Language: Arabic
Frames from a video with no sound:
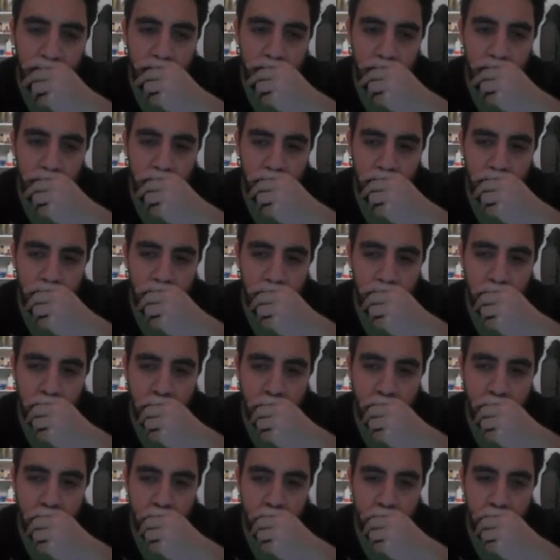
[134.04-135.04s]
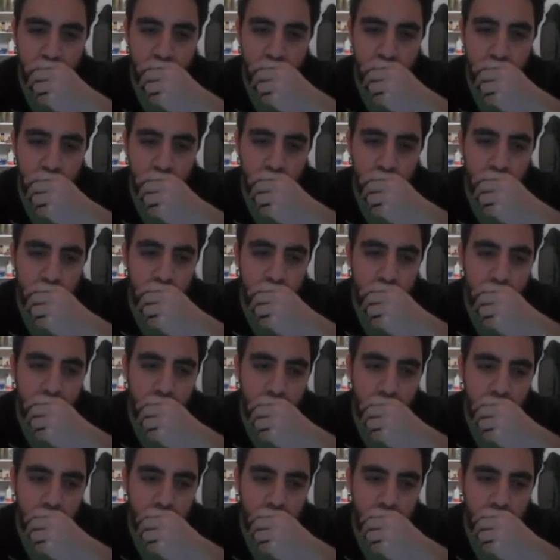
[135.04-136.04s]
بمعنى ايه
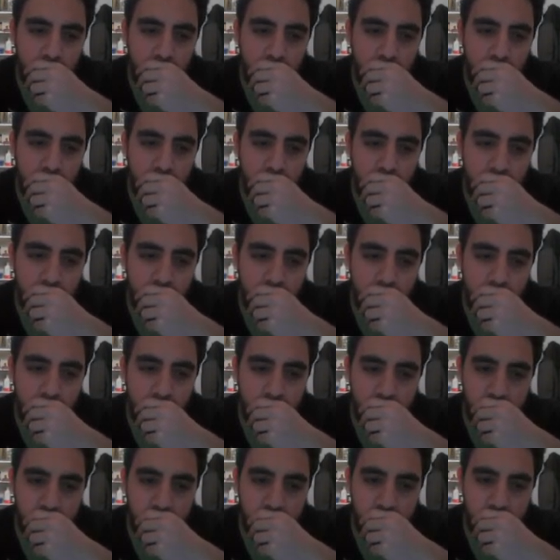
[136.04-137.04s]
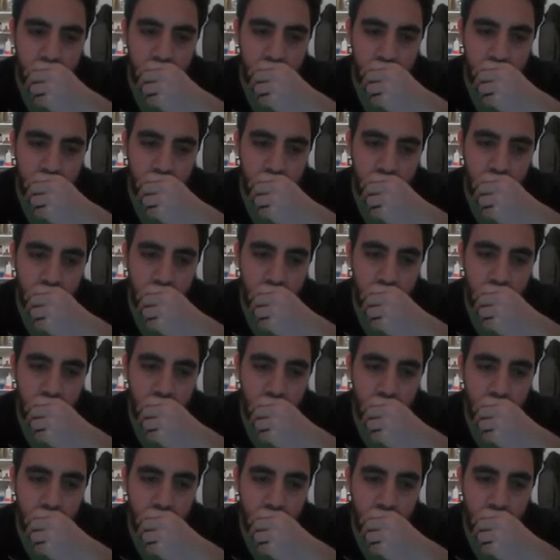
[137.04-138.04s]
احنا لو احنا هنا عندنا الليست
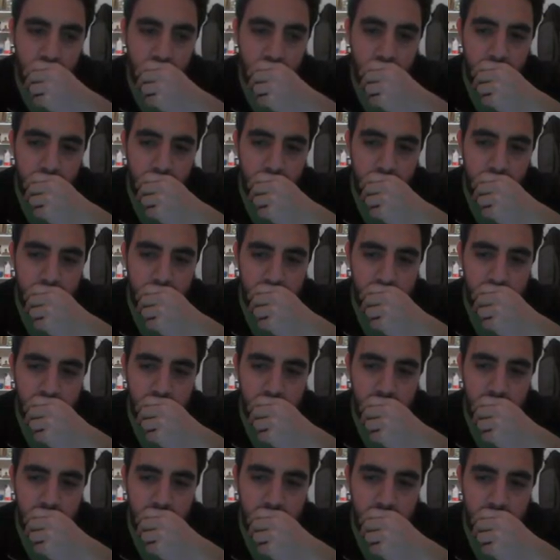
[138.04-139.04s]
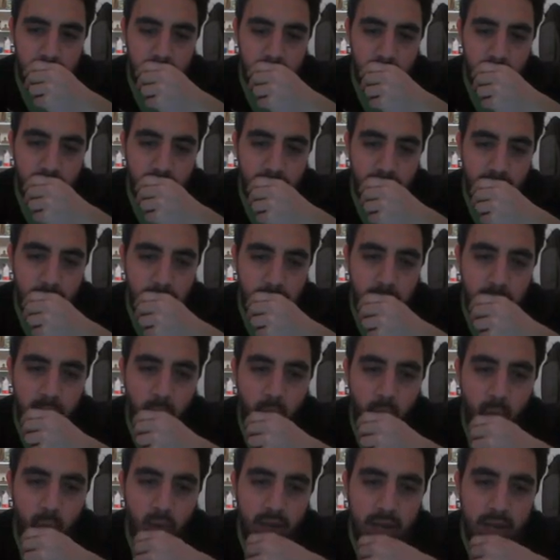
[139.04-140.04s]
الليست دي هيبقى
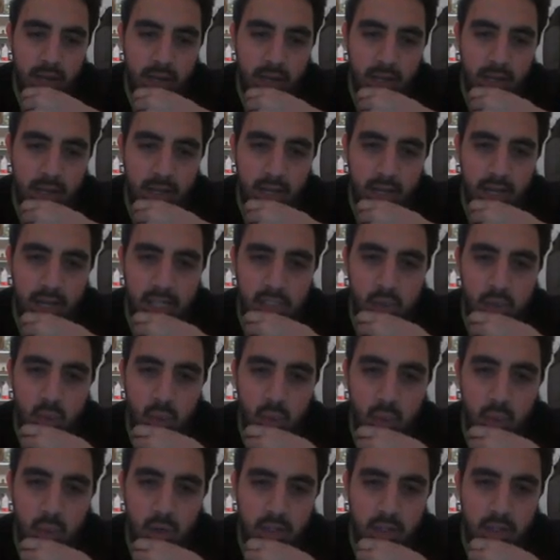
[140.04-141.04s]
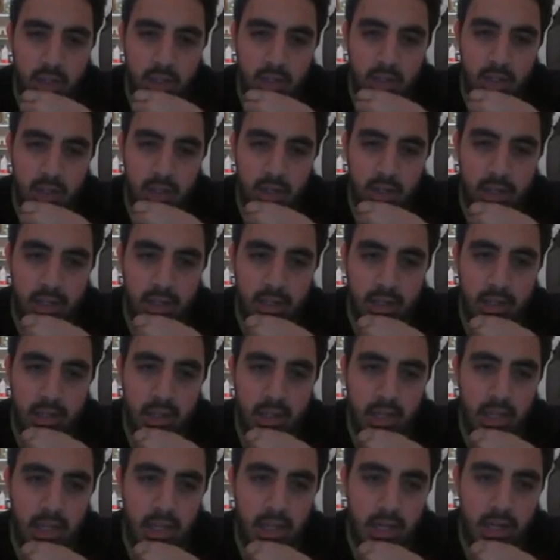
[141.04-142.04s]
جواها الاكس والواي ليه؟
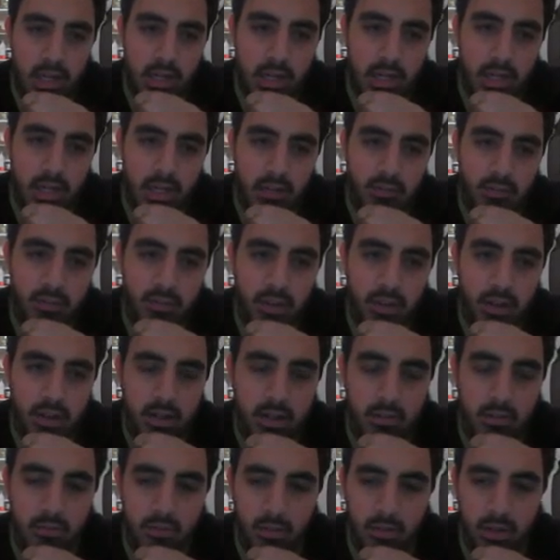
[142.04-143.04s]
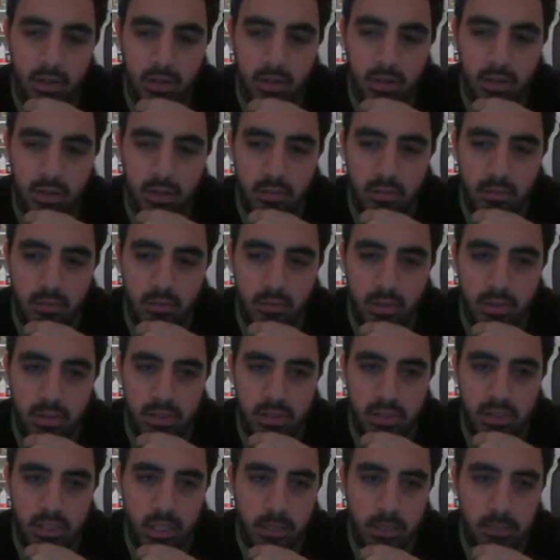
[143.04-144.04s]
لأن هنا في الـ في الـ في
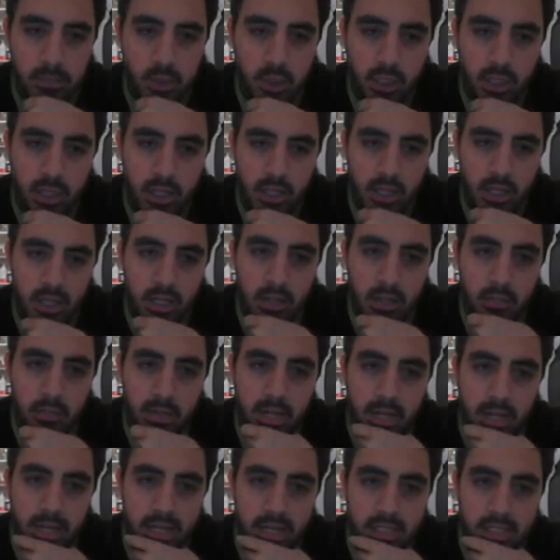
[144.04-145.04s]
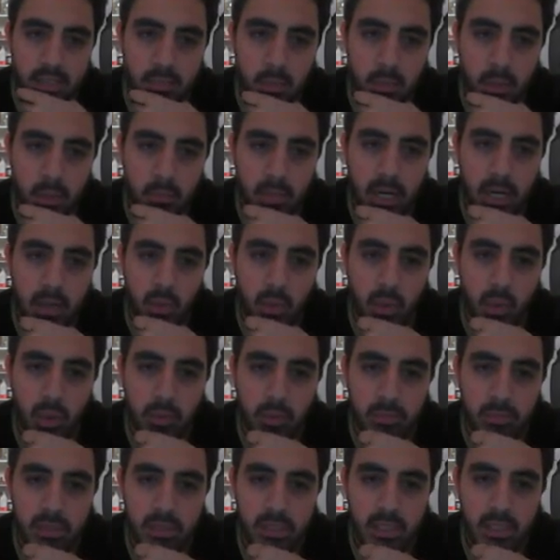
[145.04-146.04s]
الديسكريبشن قال لنا لما كان الإكس بأربعة والواي
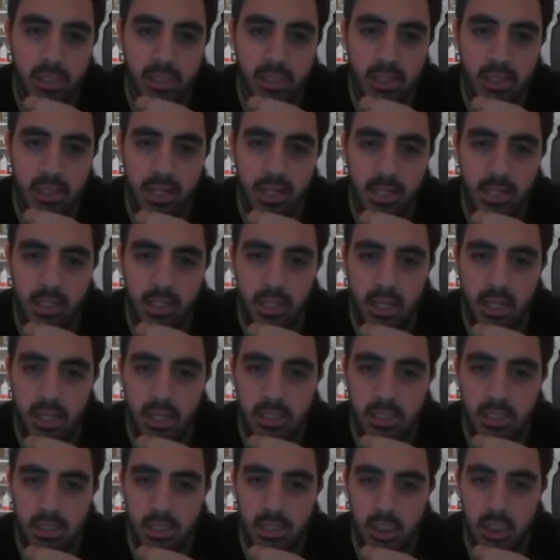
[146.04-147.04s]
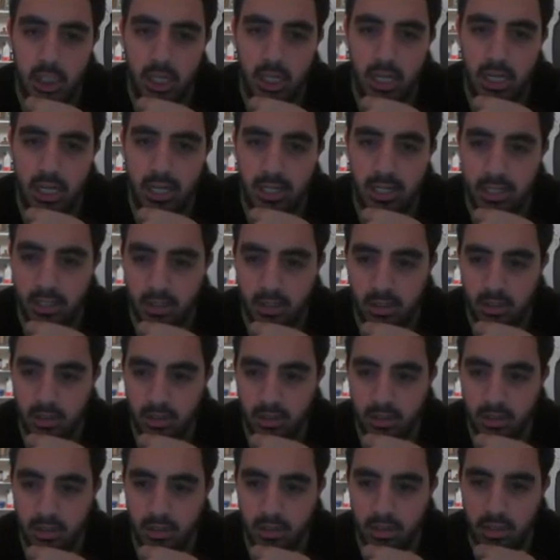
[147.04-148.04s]
بستة كانت الليستة شكلها كده
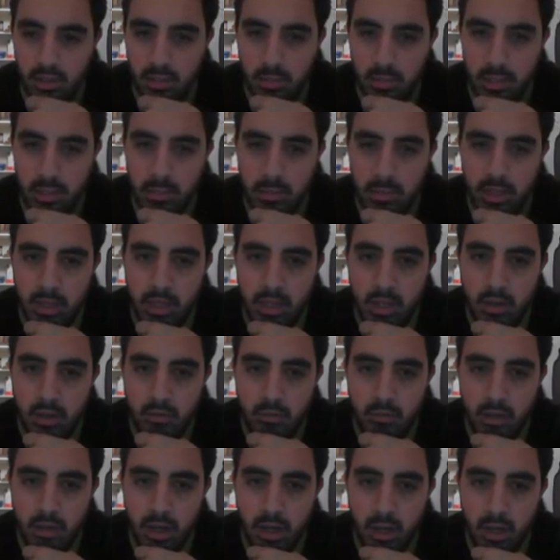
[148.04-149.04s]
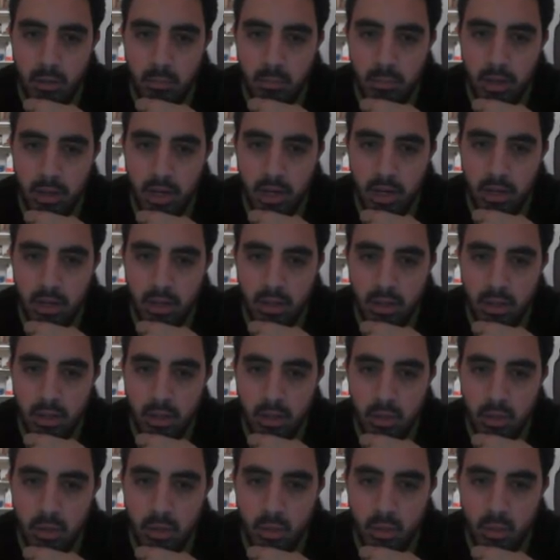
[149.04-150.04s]
تمام؟ فالأربعة
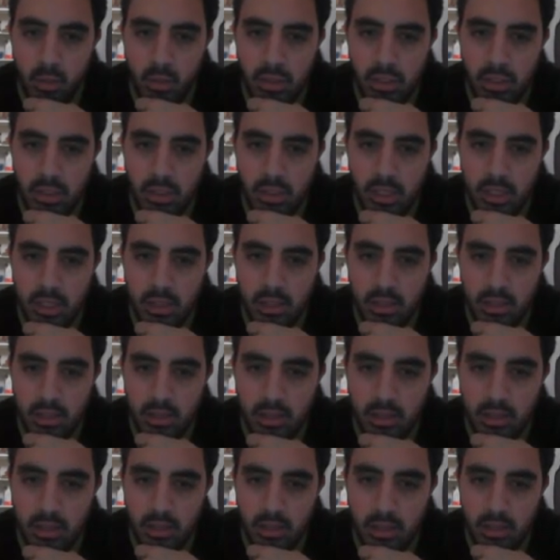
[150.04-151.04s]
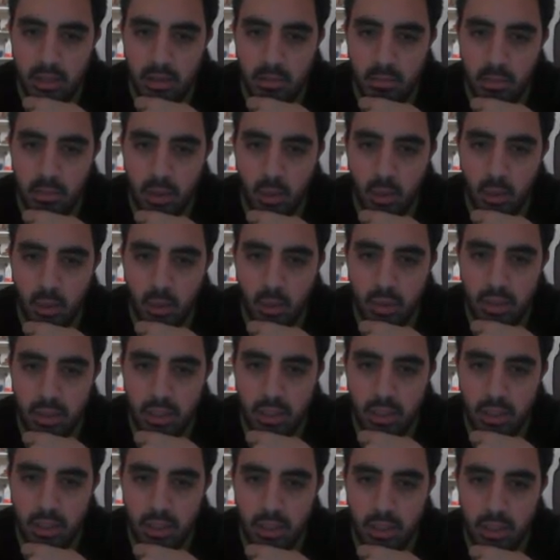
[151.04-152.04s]
والستة
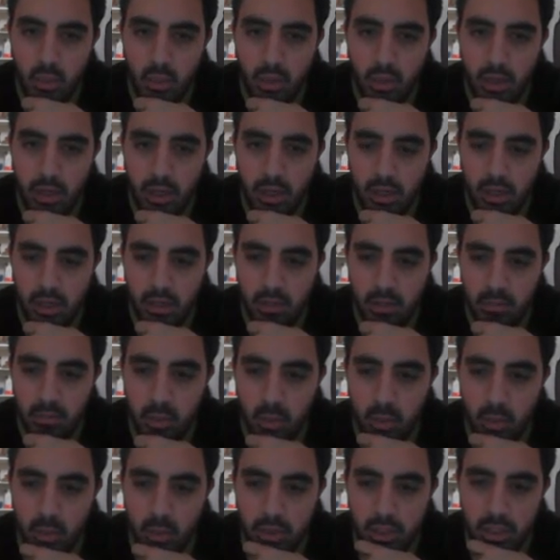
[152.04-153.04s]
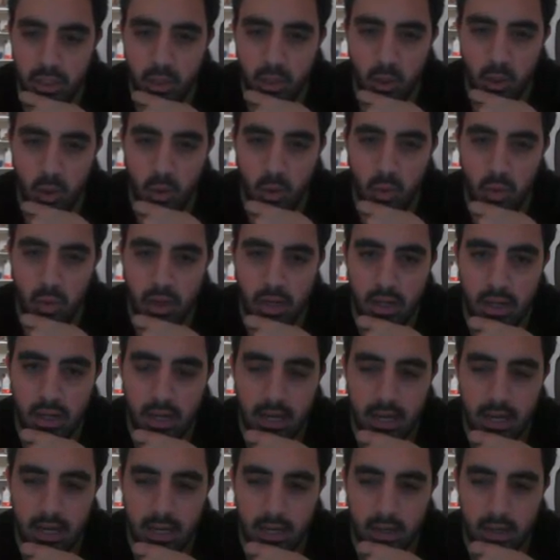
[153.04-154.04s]
موجودين جوه موجودين جوه
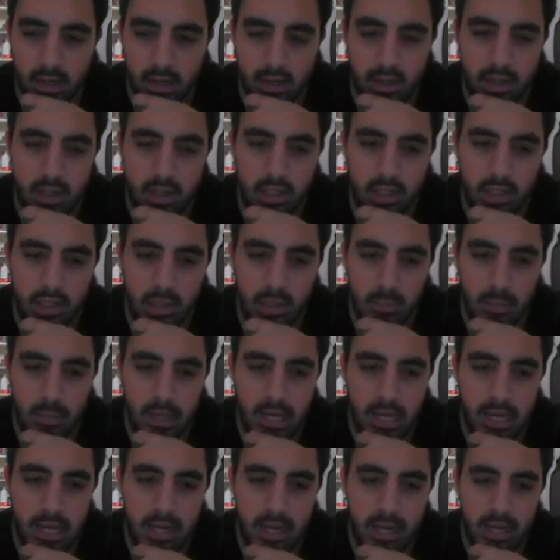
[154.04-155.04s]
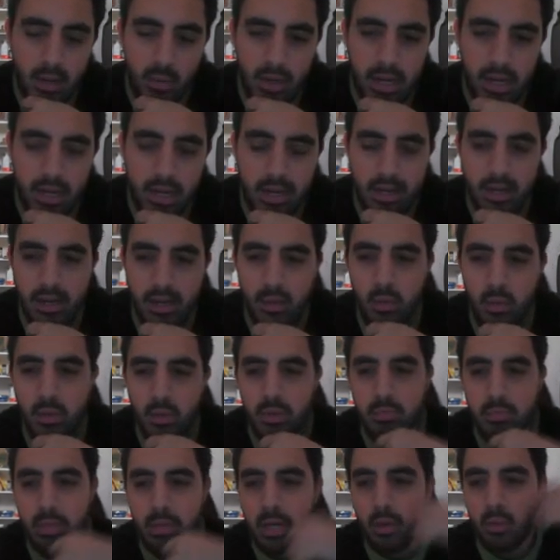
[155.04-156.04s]
الحل يبقى أنا أول حاجة
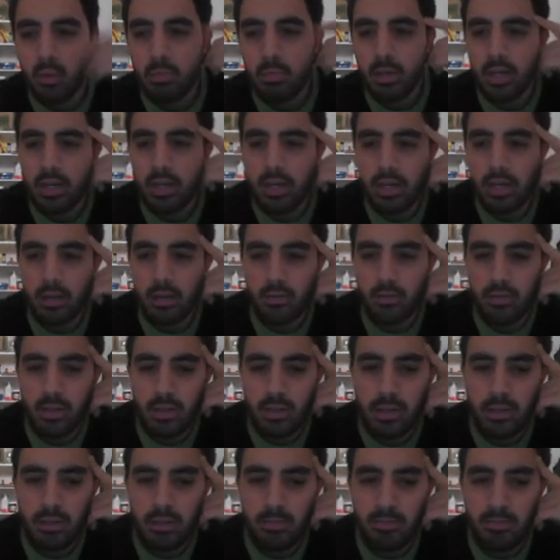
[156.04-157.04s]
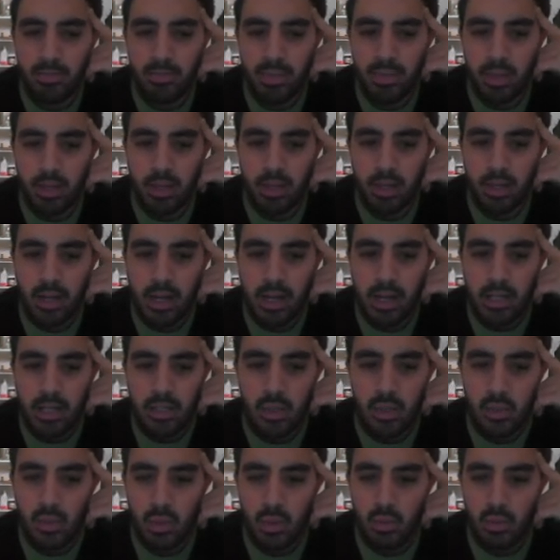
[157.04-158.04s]
أول معلومة أنا عرفتها إن
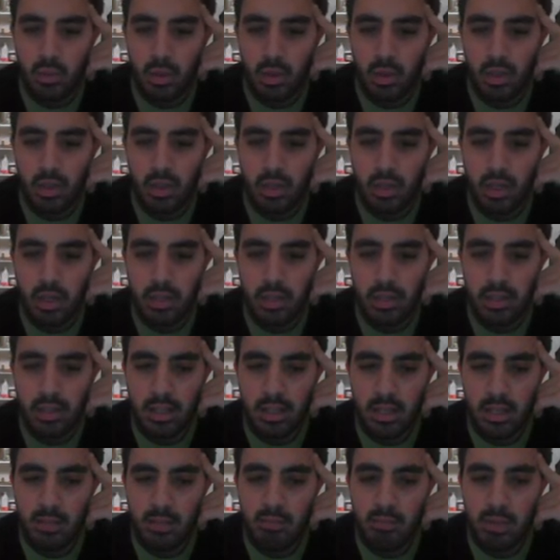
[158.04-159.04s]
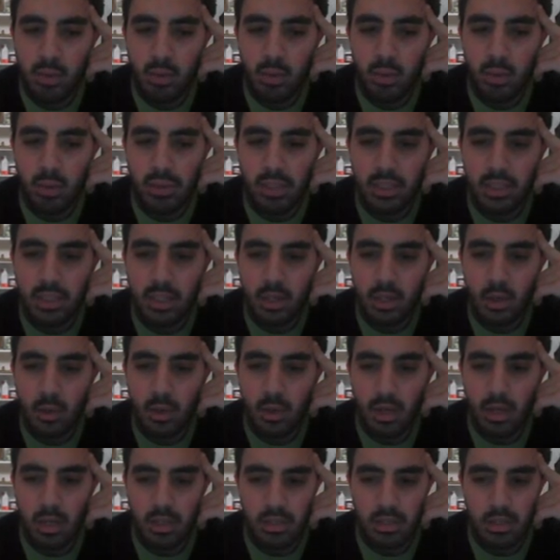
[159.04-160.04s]
الإكس والواي الاتنين موجودين جوه
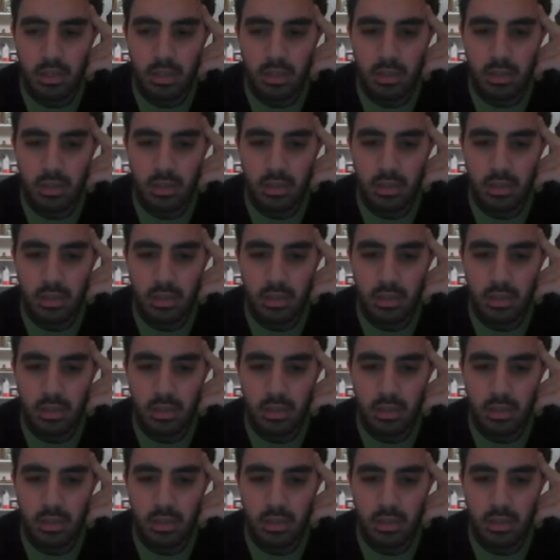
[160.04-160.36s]
الليستة